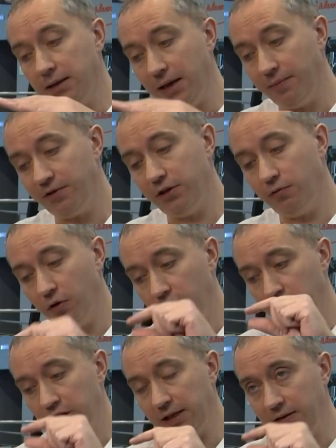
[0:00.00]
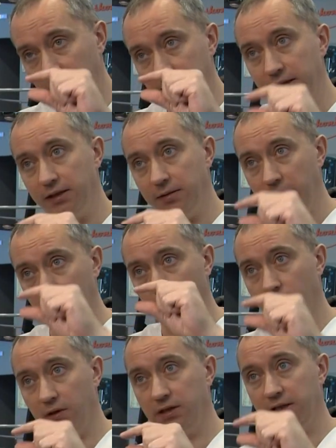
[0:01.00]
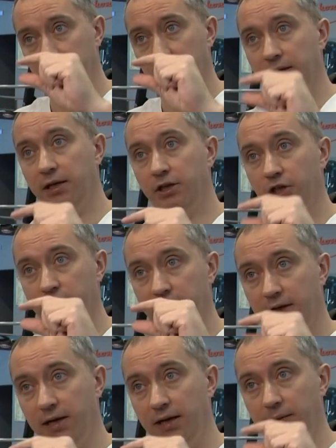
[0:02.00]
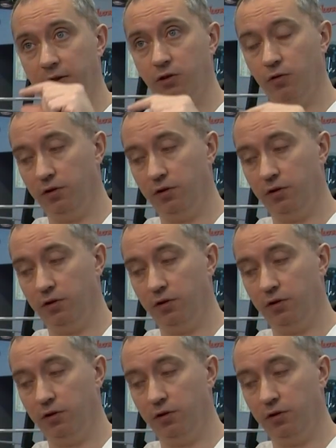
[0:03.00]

Там всего лишь на 2 сантиметра у вас центр тяжести колеблется.